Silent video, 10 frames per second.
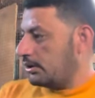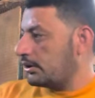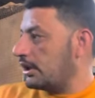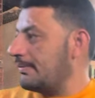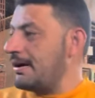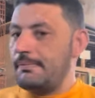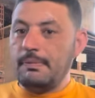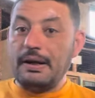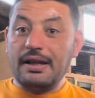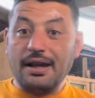تمام
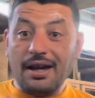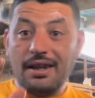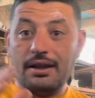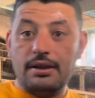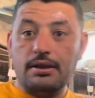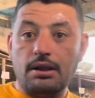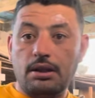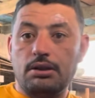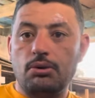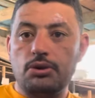يبقى كده حلقه
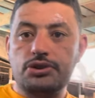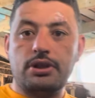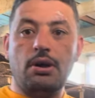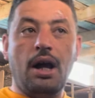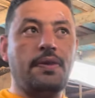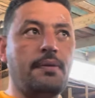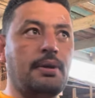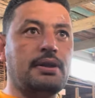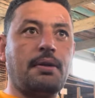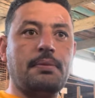النهارده خلصت لو حد
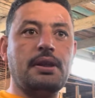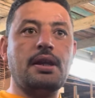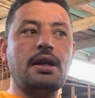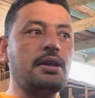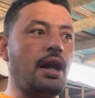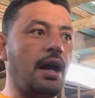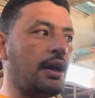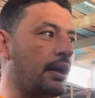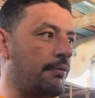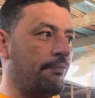محتاج مننا اي
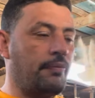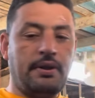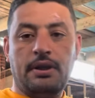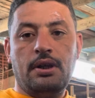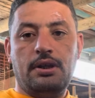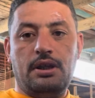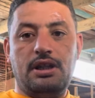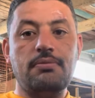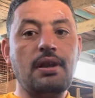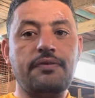حاجه
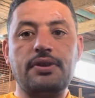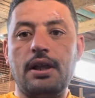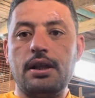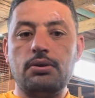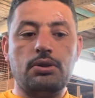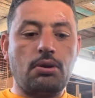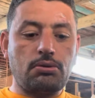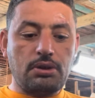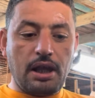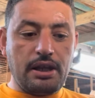اكتب لنا في التعليقات واحنا
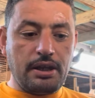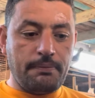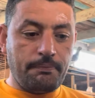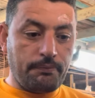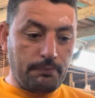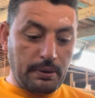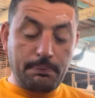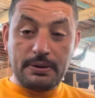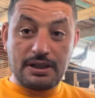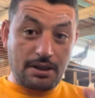نرد عليه
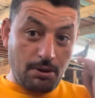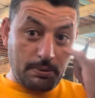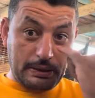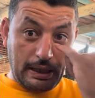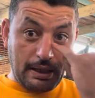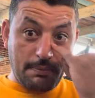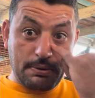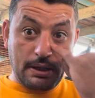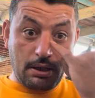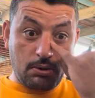بنتبسط قوي بالتعليقات
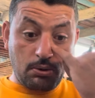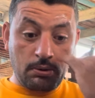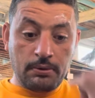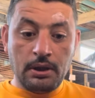بتاعتكم